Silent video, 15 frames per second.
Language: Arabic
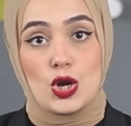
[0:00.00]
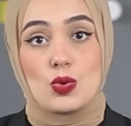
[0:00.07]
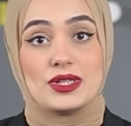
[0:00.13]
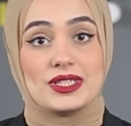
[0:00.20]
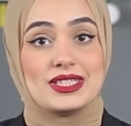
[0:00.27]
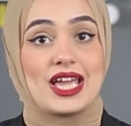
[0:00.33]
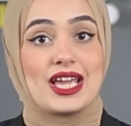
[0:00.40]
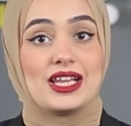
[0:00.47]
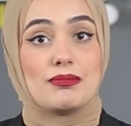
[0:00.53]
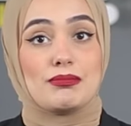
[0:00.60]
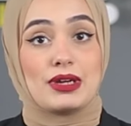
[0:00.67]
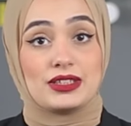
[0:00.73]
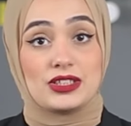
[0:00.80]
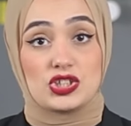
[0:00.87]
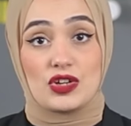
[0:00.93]
وإزاي
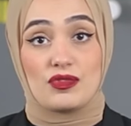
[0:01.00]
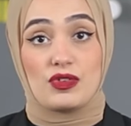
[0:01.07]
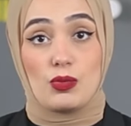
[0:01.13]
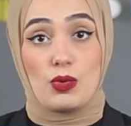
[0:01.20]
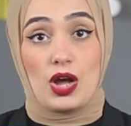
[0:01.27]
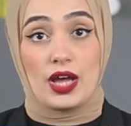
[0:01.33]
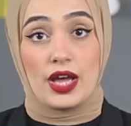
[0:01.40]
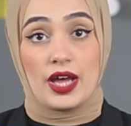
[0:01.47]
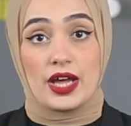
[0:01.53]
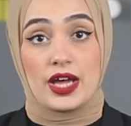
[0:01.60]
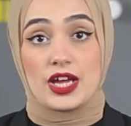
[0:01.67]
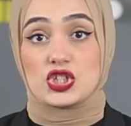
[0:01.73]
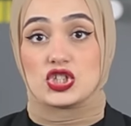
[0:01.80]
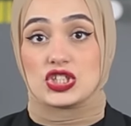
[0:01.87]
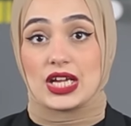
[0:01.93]
لما اكتشف الواقعة
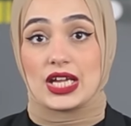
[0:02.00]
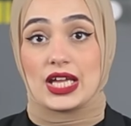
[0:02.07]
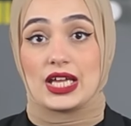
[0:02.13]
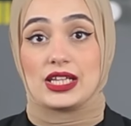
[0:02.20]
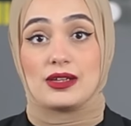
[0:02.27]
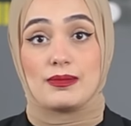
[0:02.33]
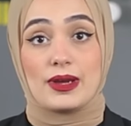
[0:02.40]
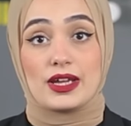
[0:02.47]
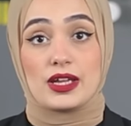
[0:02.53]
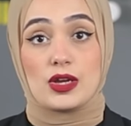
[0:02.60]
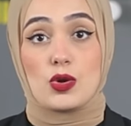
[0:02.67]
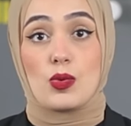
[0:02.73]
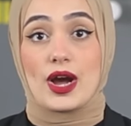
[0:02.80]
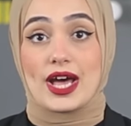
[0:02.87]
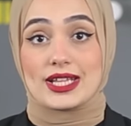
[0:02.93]
اشتكى
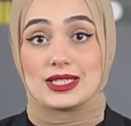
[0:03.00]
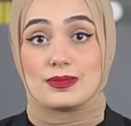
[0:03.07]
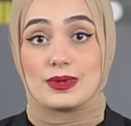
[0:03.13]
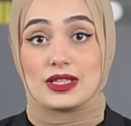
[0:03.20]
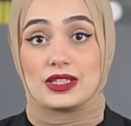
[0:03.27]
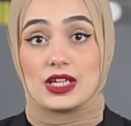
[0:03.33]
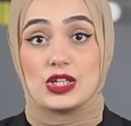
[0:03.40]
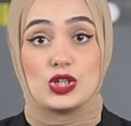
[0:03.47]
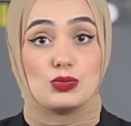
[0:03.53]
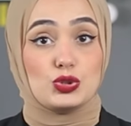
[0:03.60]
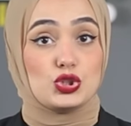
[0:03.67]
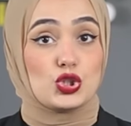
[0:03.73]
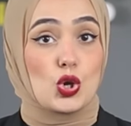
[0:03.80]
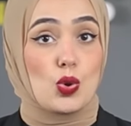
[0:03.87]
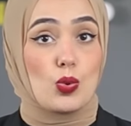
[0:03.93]
للبنك وأثبت إن
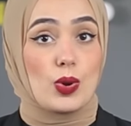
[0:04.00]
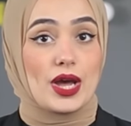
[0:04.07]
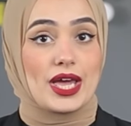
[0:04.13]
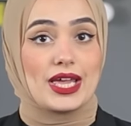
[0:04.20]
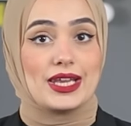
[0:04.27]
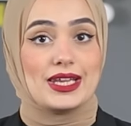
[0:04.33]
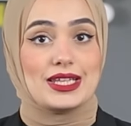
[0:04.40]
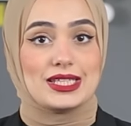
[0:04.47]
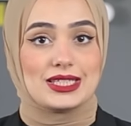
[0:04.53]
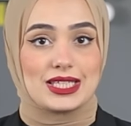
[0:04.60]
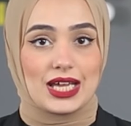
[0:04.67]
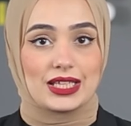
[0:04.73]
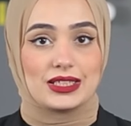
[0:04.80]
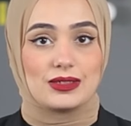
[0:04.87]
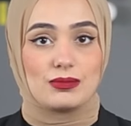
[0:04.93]
مش هو اللي
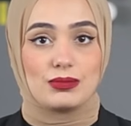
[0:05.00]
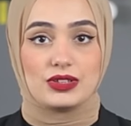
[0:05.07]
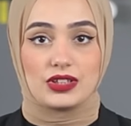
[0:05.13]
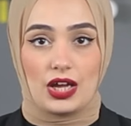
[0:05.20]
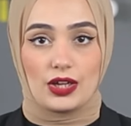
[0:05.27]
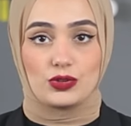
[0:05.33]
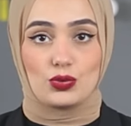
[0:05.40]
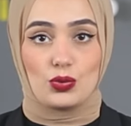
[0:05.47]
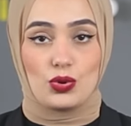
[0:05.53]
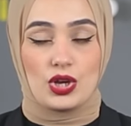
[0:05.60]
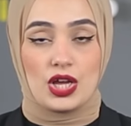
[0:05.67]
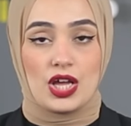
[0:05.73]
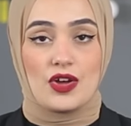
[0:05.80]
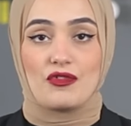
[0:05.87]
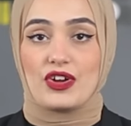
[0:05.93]
استخدم بطاقته
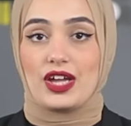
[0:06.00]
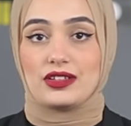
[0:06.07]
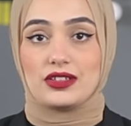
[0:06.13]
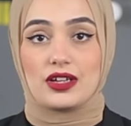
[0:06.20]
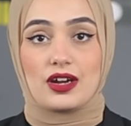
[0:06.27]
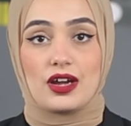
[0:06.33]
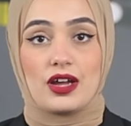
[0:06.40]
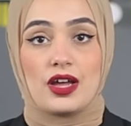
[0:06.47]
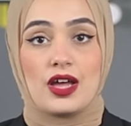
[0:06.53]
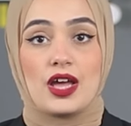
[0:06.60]
فيا ترى